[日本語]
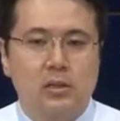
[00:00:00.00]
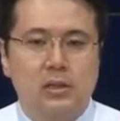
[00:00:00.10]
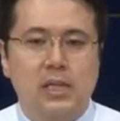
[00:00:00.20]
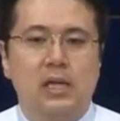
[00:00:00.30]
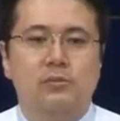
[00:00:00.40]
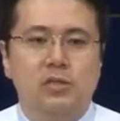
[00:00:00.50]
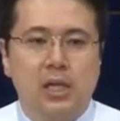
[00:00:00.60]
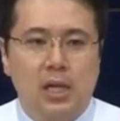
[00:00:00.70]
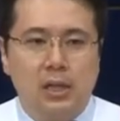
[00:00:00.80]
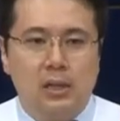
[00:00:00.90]
皆
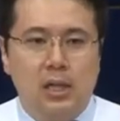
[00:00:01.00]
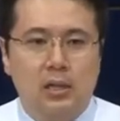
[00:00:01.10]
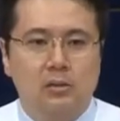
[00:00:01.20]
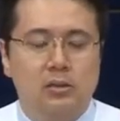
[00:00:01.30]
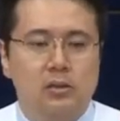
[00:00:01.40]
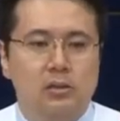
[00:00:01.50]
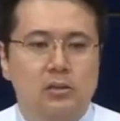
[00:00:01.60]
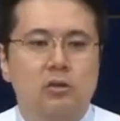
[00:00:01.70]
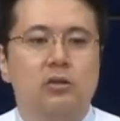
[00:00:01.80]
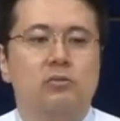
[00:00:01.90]
を呼びそし
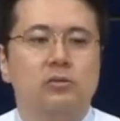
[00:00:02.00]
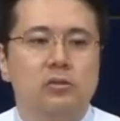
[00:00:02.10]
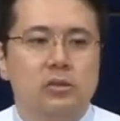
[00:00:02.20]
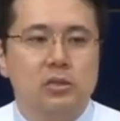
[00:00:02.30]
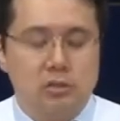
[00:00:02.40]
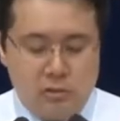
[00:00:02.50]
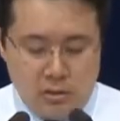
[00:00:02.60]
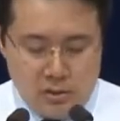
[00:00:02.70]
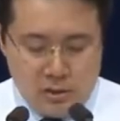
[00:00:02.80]
て神様のために